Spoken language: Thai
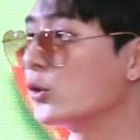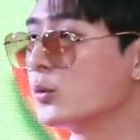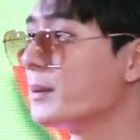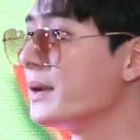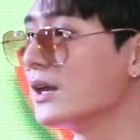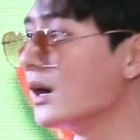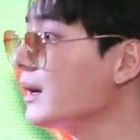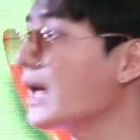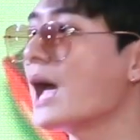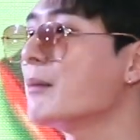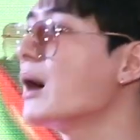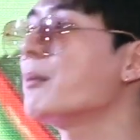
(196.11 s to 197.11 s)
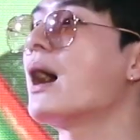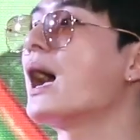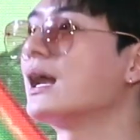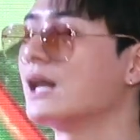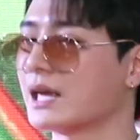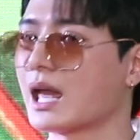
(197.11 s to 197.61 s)
UVB เยอะแยะมากมาย
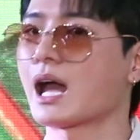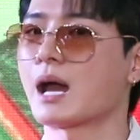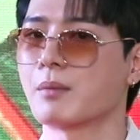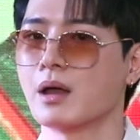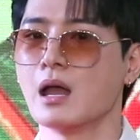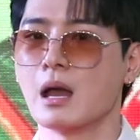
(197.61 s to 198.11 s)
อะไรอย่างเงี้ยครับ